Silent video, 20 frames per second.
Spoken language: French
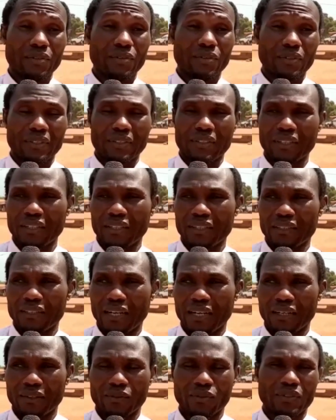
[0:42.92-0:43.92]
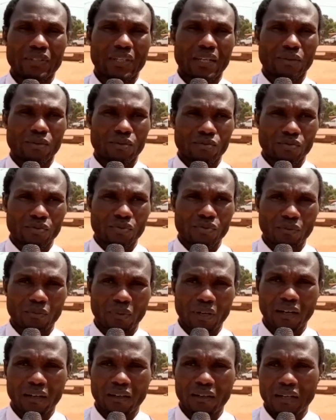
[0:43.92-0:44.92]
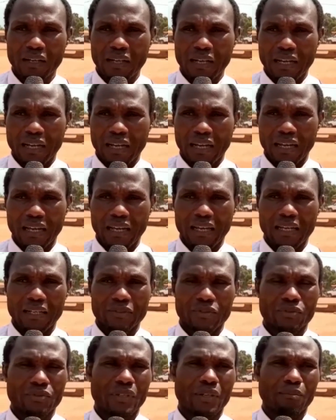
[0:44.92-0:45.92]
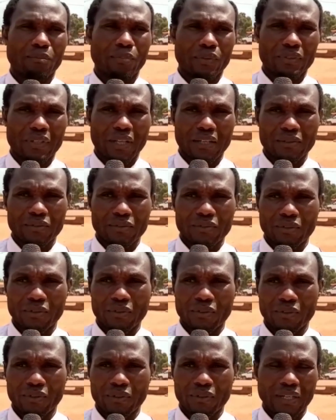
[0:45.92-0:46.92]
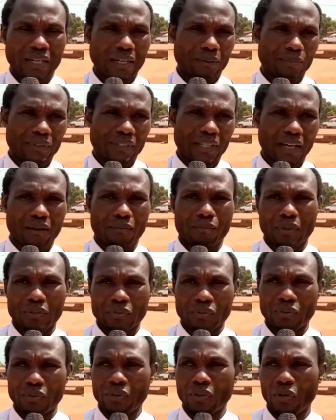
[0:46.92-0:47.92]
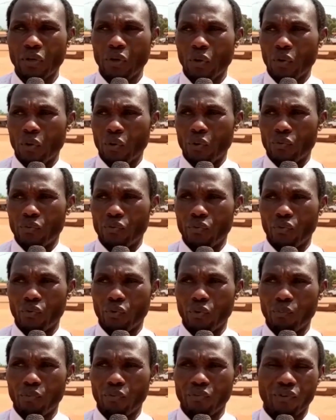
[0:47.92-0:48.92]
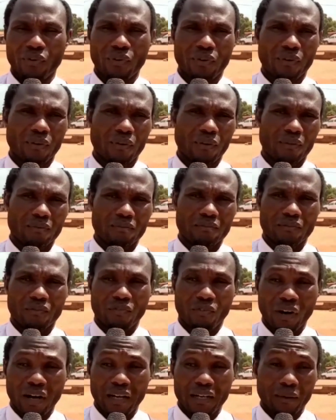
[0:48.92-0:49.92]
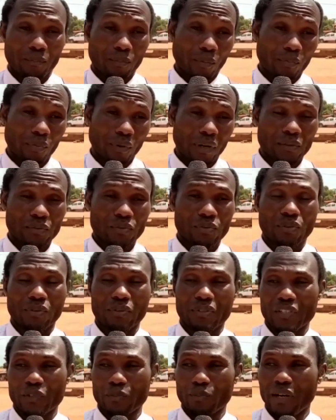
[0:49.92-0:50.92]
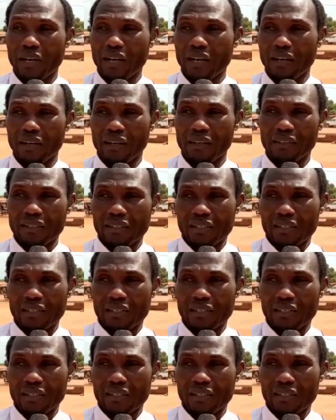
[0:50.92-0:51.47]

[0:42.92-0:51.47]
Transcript: sécurité dans notre arrondissement est d'une importance euh, capitale parce que nous pouvons voir les populations, n'est-ce pas,